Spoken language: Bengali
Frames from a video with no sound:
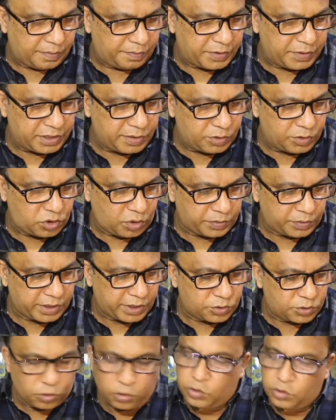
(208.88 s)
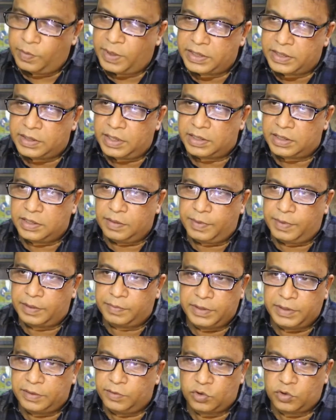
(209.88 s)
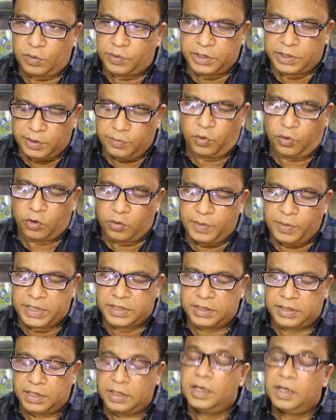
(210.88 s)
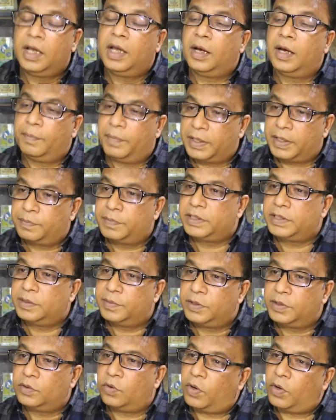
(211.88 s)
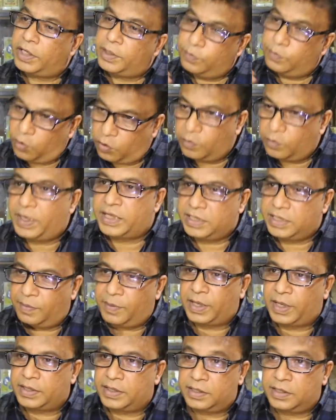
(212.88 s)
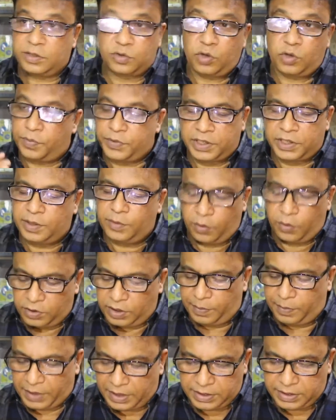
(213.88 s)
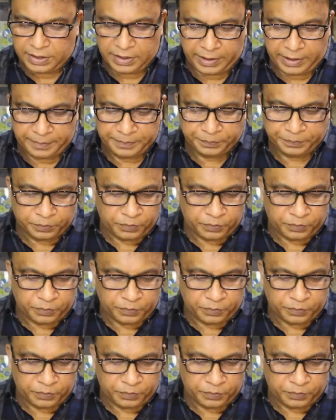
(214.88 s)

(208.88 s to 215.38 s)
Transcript: পৃথিবীর সব থেকে ছোট ম্যাচটা আছে বাট পৃথিবীর সব থেকে বড় ম্যাচ নেই বাট পৃথিবীর অনেক বড় ম্যাচ আমার কাছে আছে সব থেকে বড়টা আমার কাছে নেই